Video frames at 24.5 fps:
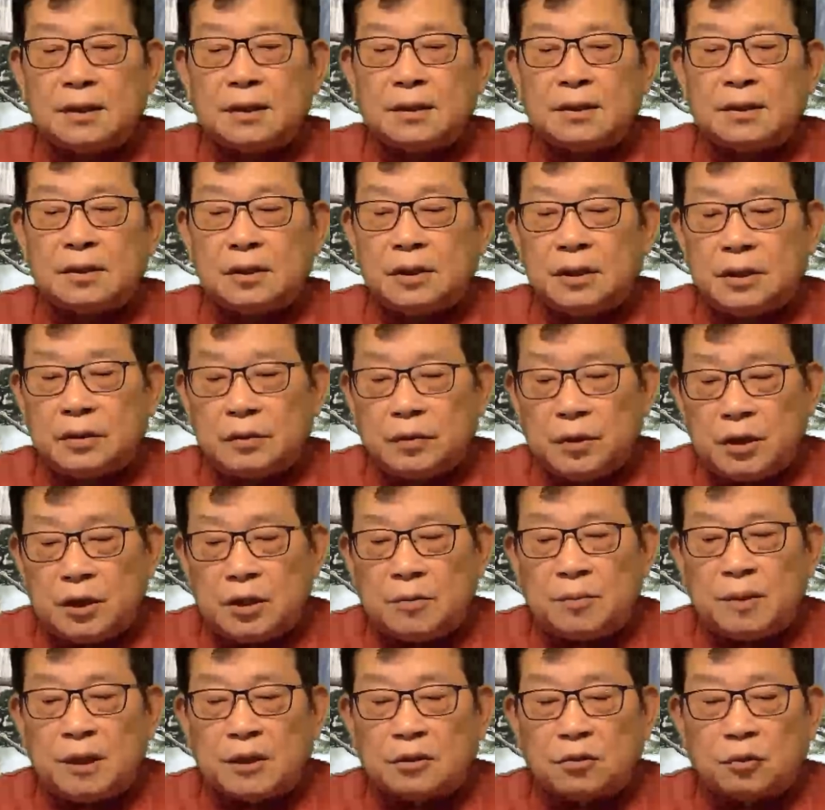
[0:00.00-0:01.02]
引流疫
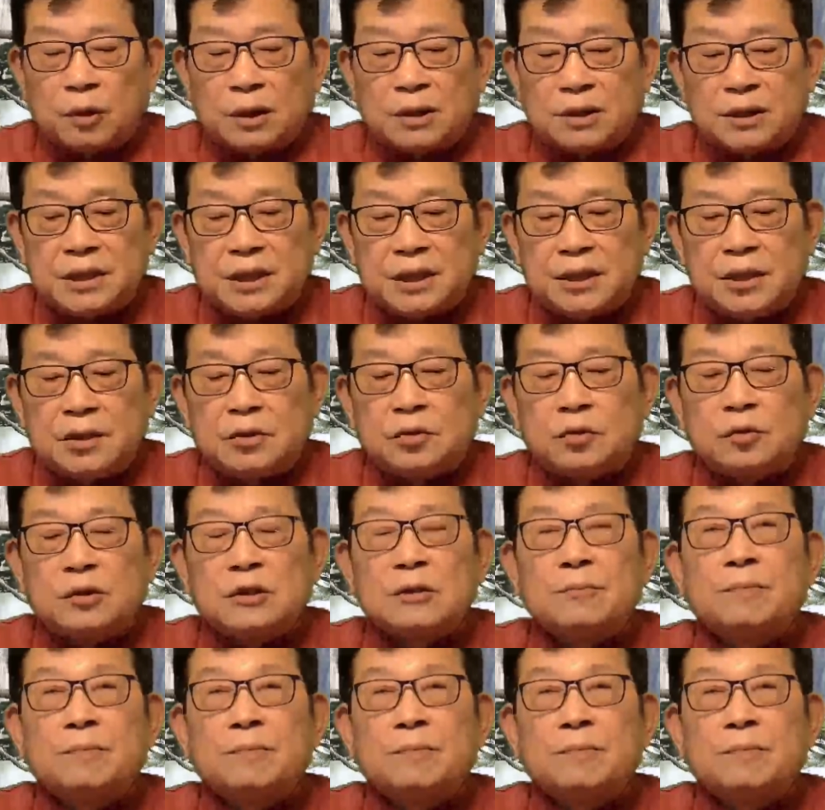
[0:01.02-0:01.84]
苗短缺，印度已经